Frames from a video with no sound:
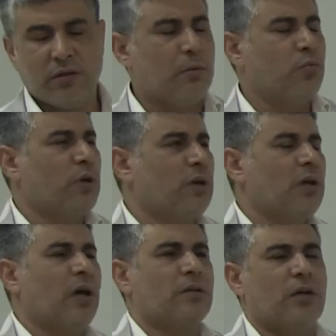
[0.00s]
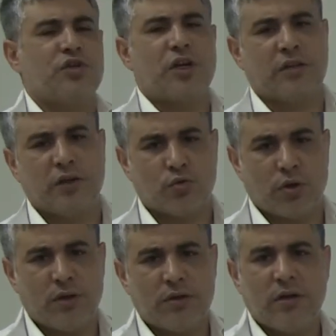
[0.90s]
Tabii bunların katları şeklinde
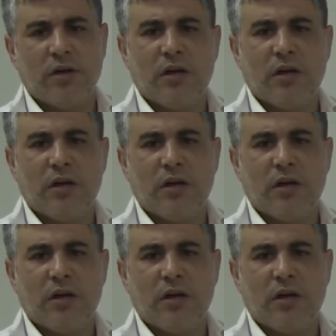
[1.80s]
sorar.